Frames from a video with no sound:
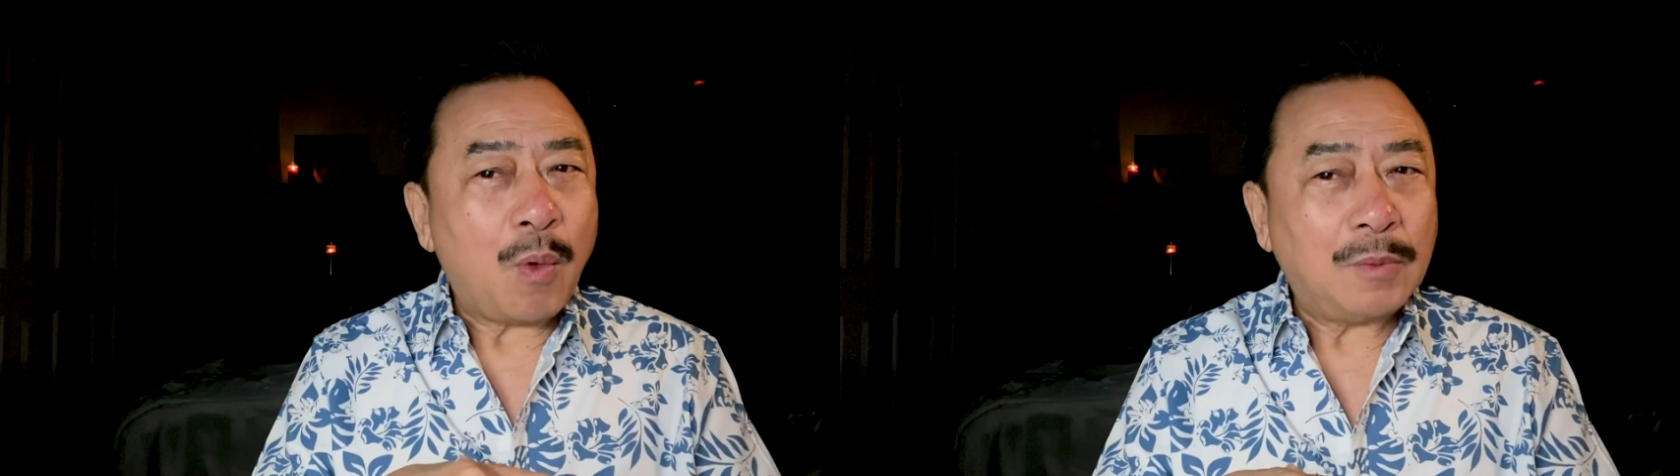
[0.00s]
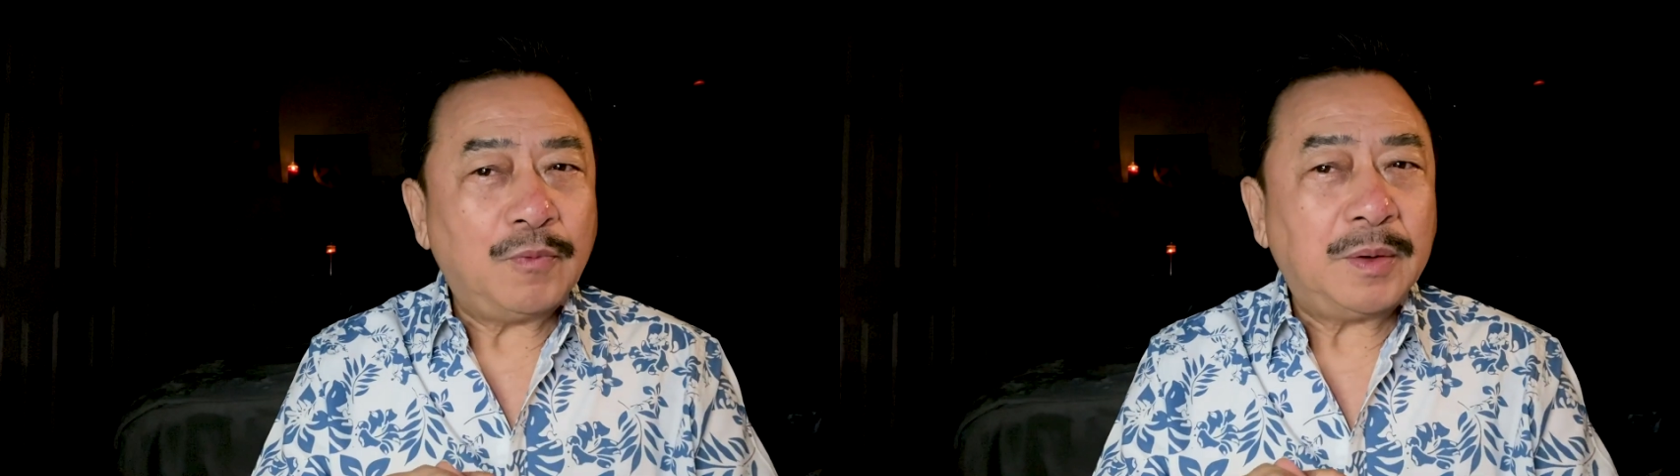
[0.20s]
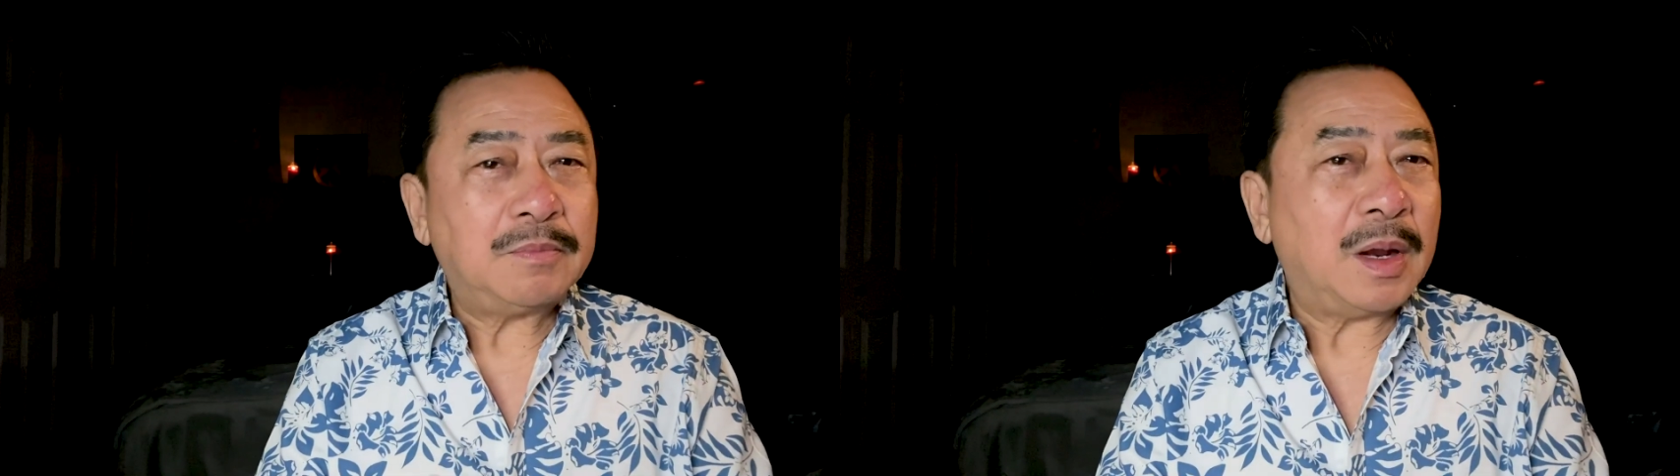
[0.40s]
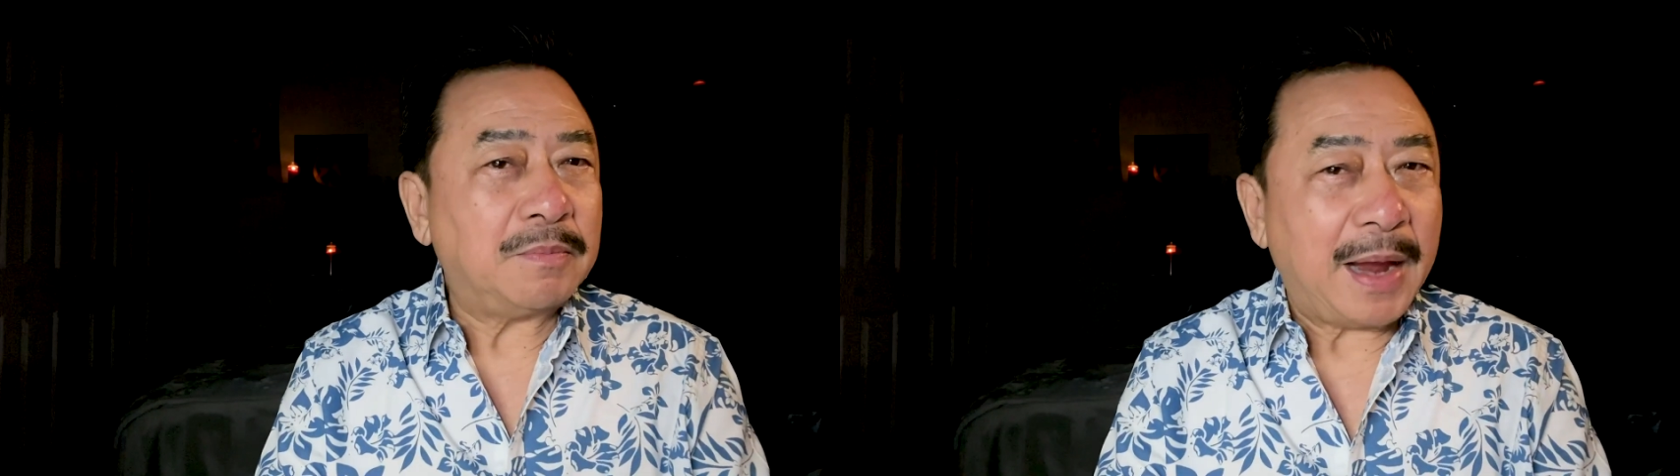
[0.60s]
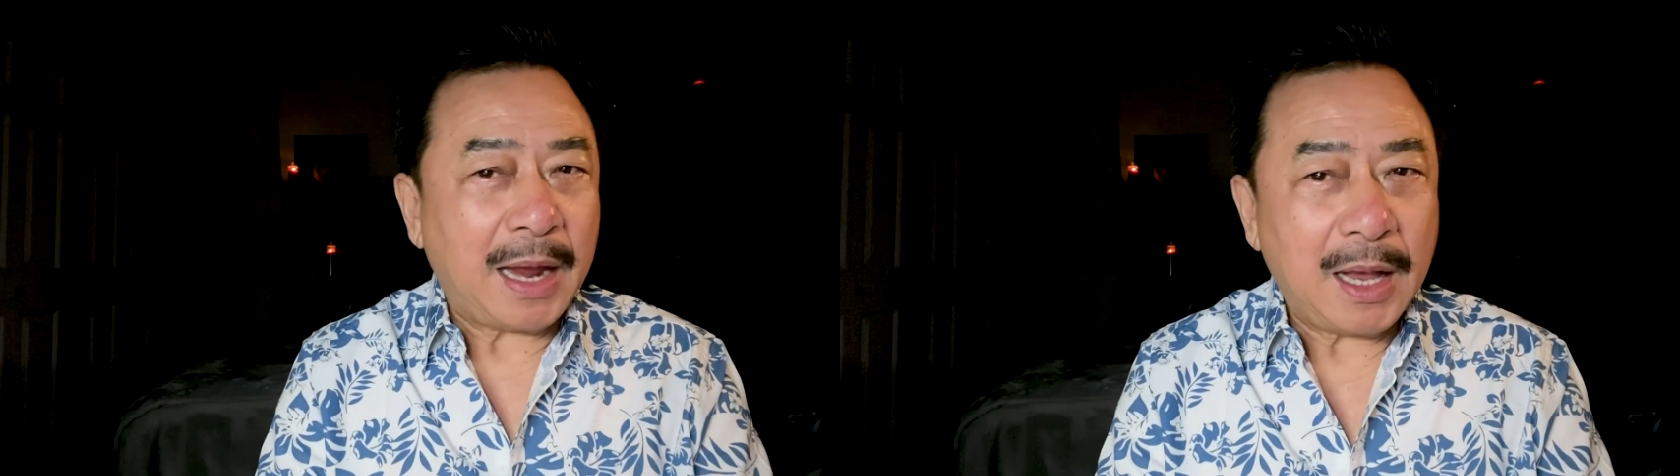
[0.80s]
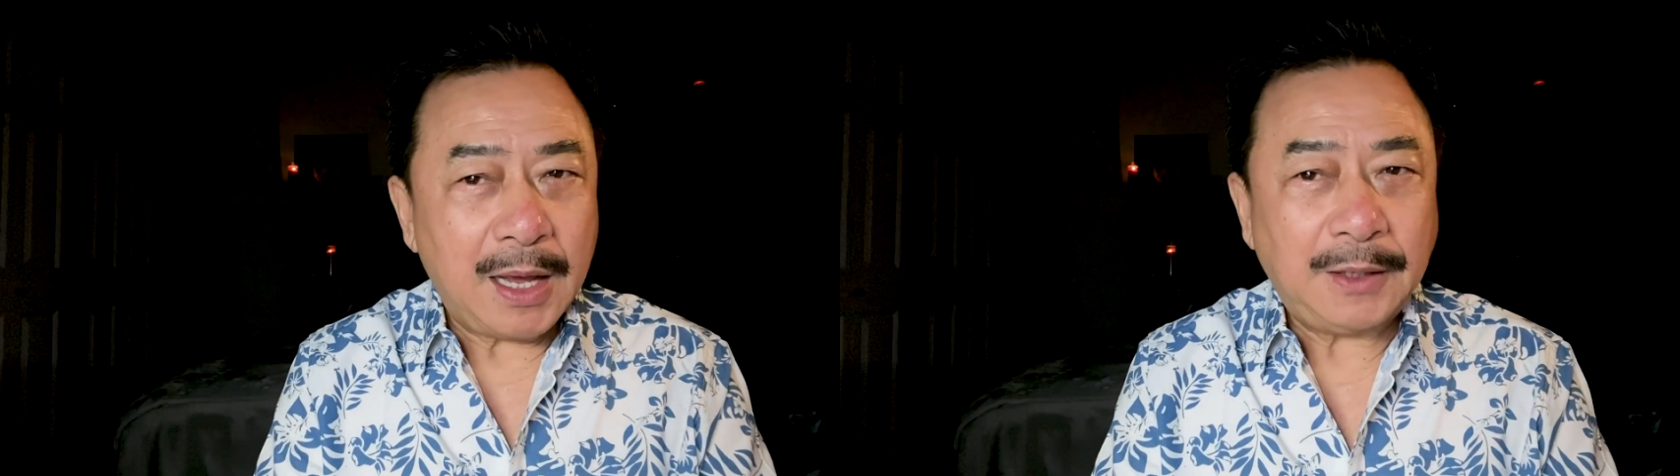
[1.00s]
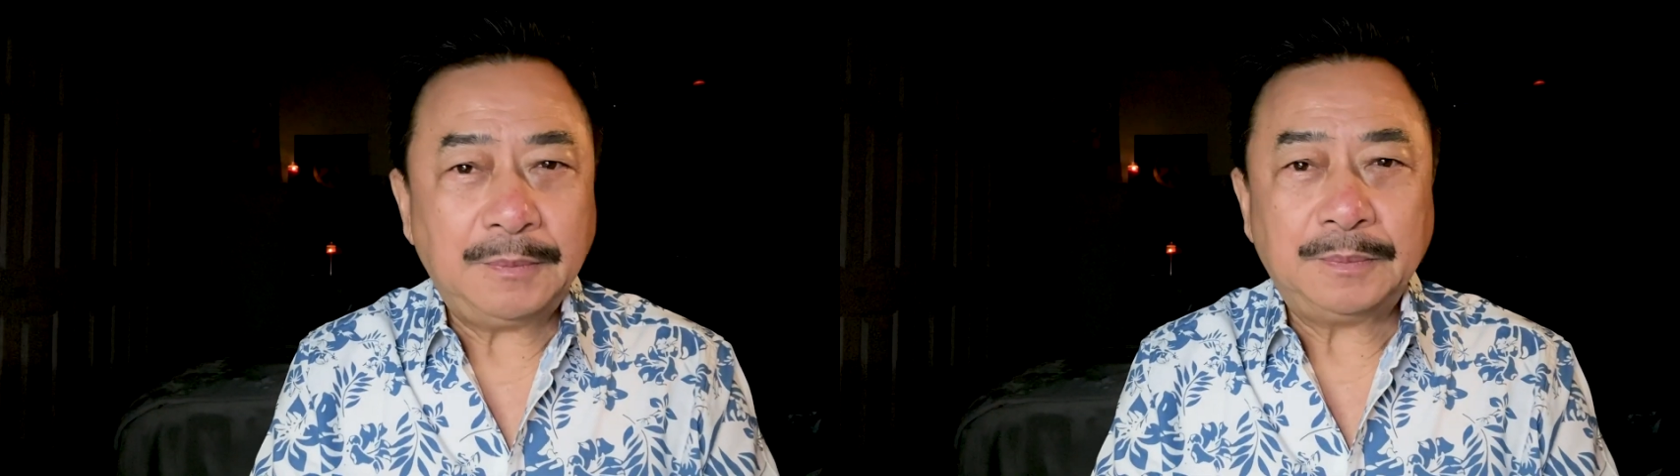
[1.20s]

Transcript: quấn quýt bên mẹ hết.